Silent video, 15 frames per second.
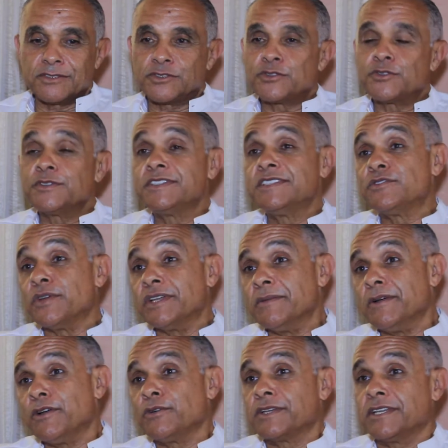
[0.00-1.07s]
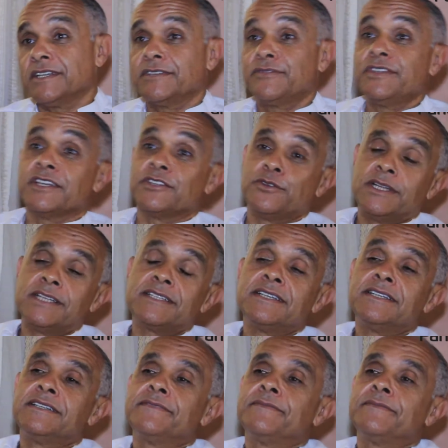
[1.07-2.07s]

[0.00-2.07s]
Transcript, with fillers: Je suis citoyen marocain, fier de l'être.